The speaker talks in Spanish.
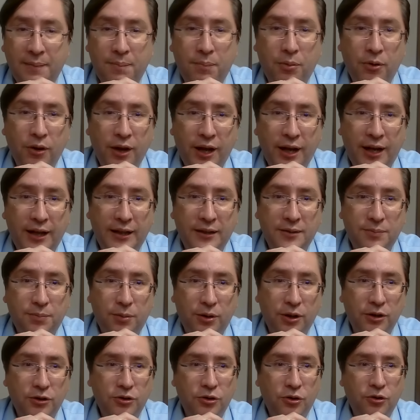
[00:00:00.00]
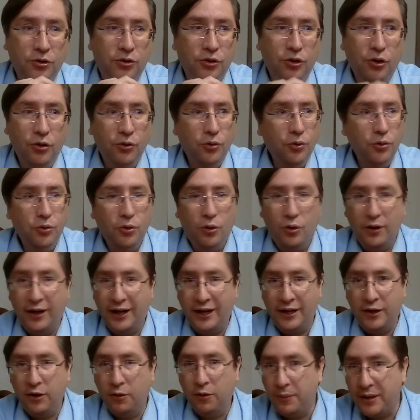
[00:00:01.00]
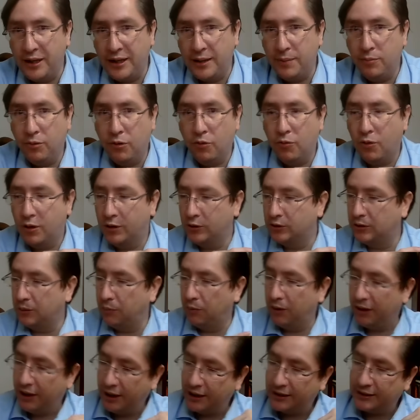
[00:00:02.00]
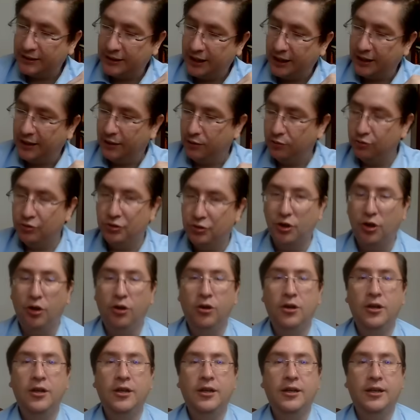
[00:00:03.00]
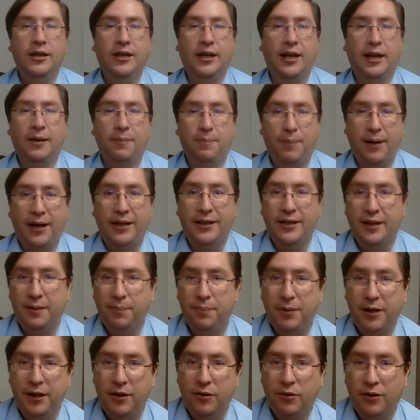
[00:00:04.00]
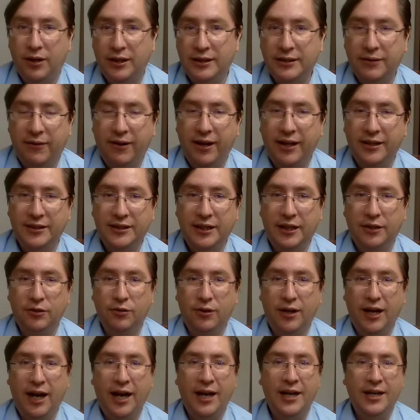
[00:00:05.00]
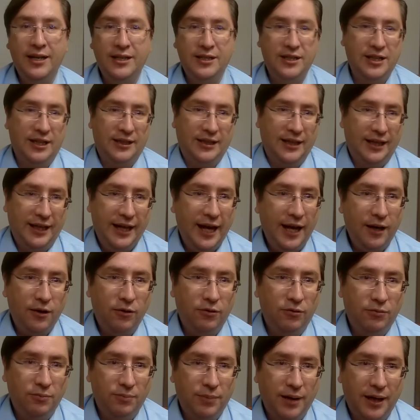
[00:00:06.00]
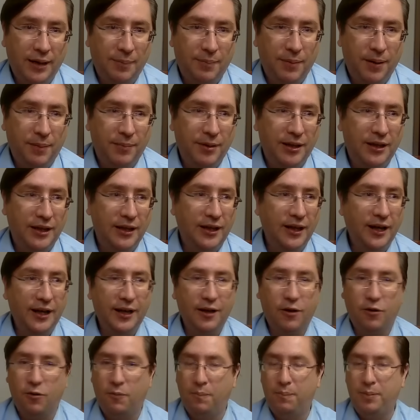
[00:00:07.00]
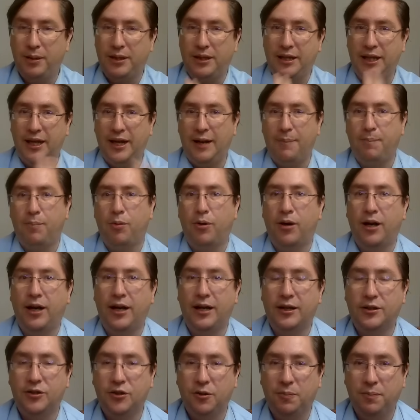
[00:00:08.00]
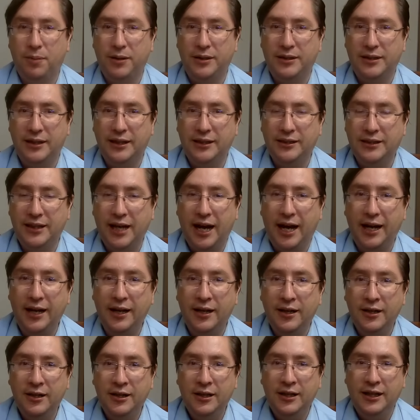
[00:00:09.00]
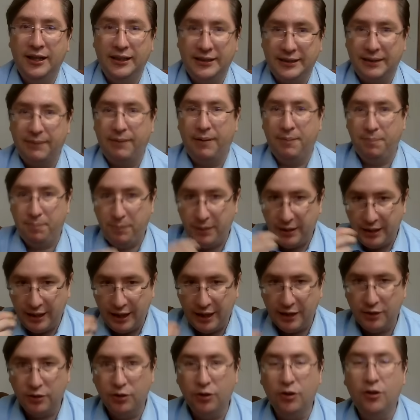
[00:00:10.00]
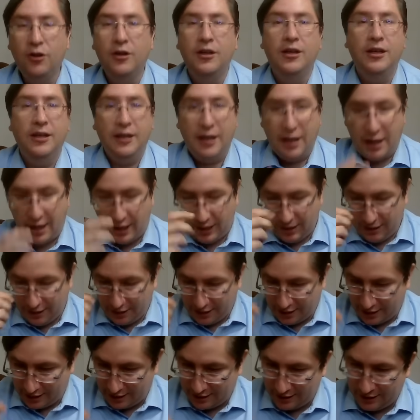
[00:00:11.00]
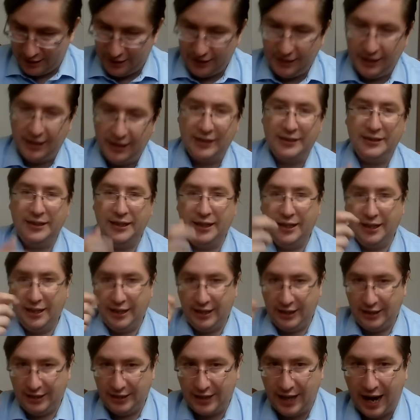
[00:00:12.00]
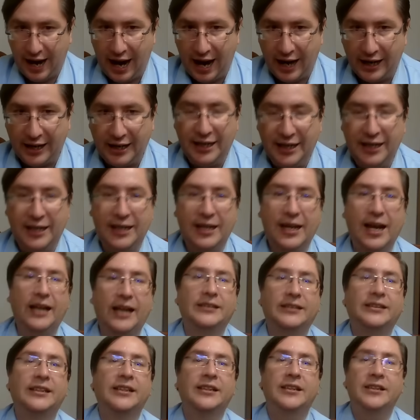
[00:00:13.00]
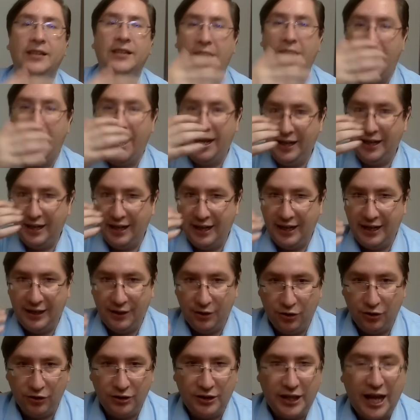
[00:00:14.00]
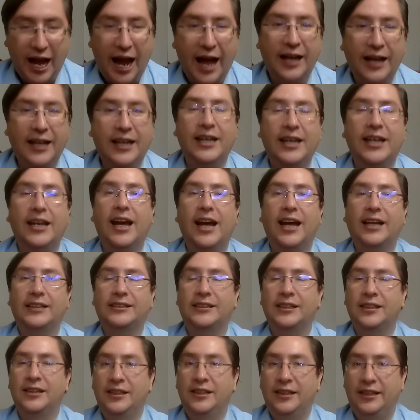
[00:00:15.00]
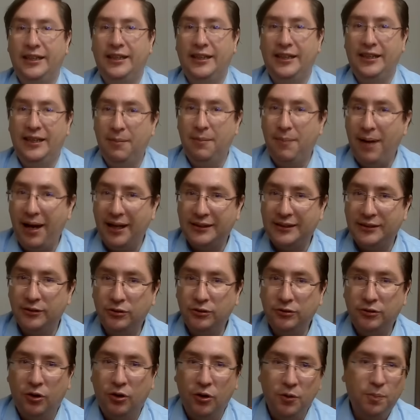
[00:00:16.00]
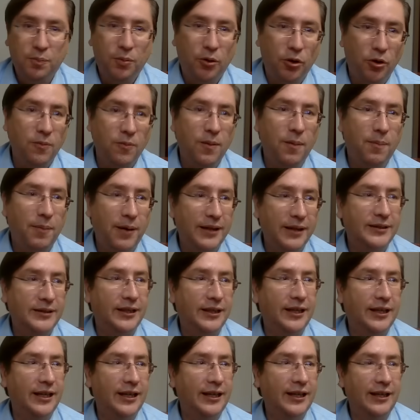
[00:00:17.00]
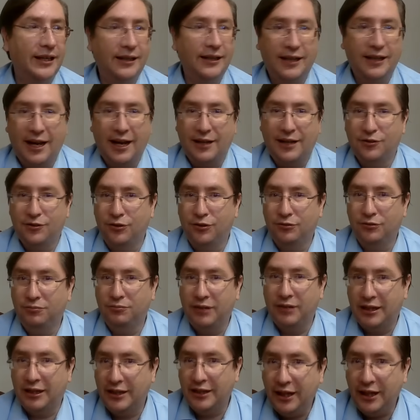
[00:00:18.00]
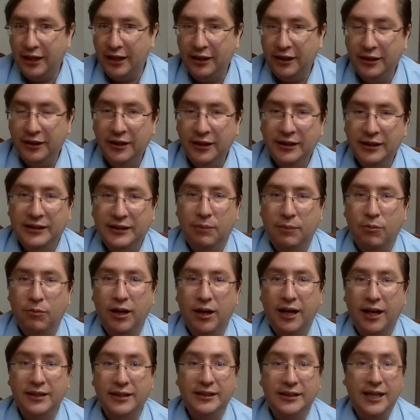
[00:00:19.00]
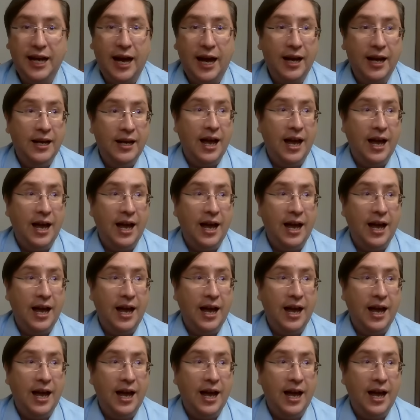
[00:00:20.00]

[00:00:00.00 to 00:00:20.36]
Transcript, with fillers: poderes. Por eso no dudo en lo mínimo cuando Samuel García denunció que el PAN y el PRI lo que estaban haciendo era chantajearlo para permitirle que compitiera por la elección presidencial, le estaban pidiendo alcaldías, secretarías, eh, notarías y demás, ¿no? Hoy por hoy me parece que la razón la tiene Samuel García.